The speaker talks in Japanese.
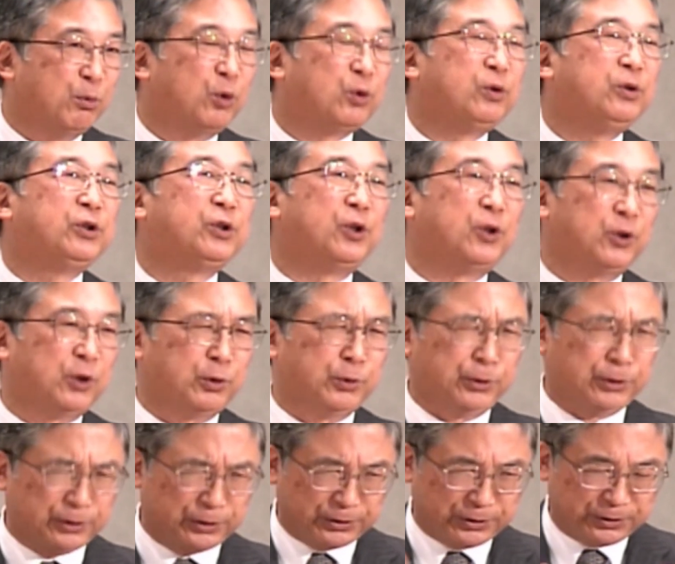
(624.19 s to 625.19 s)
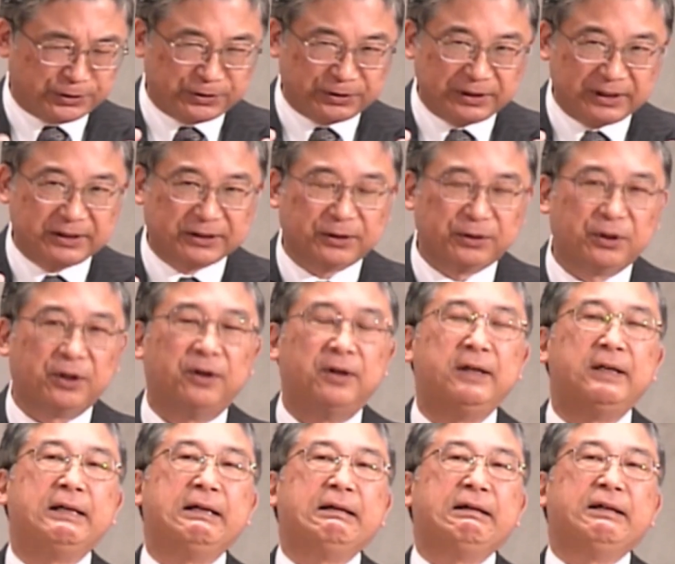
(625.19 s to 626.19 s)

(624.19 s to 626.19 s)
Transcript: 木造の古いその